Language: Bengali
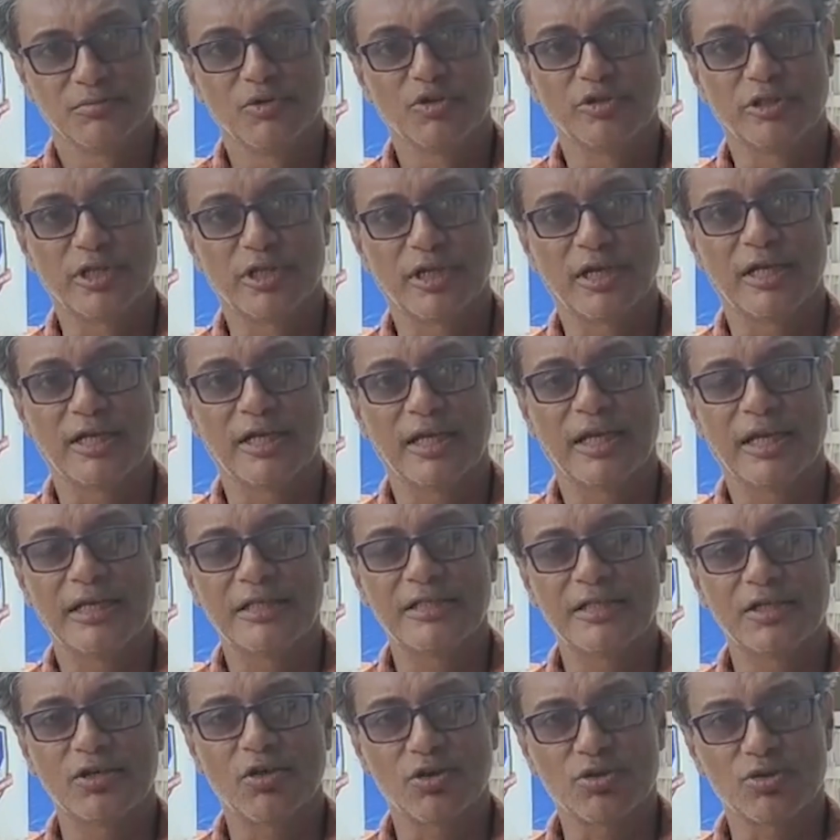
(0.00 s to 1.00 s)
বলতে গেলে
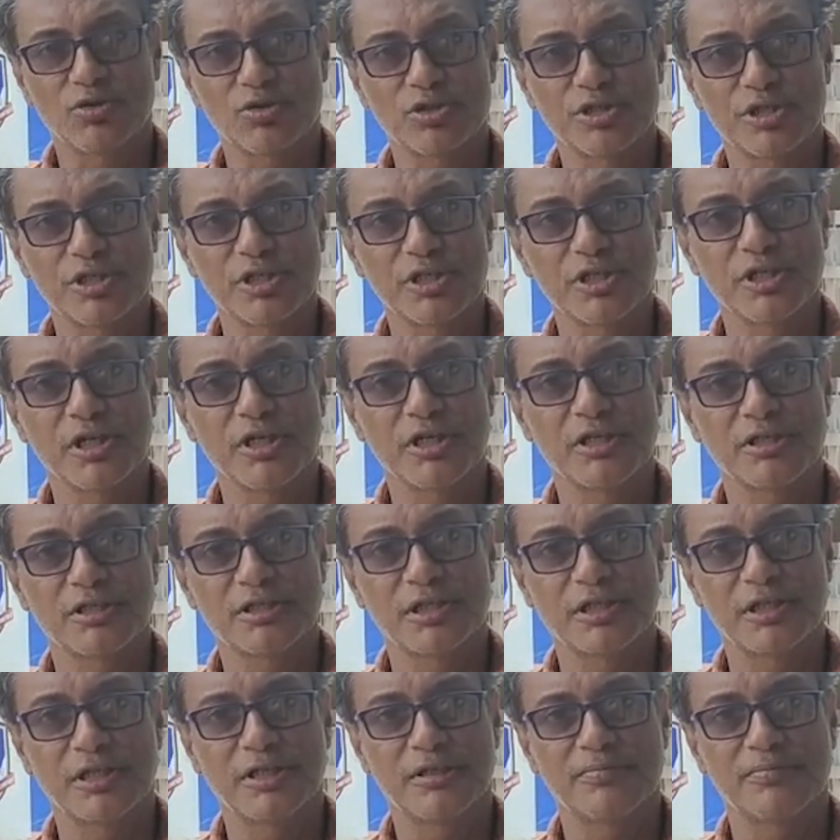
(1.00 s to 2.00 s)
এই যে ক্ষতচিহ্নের যে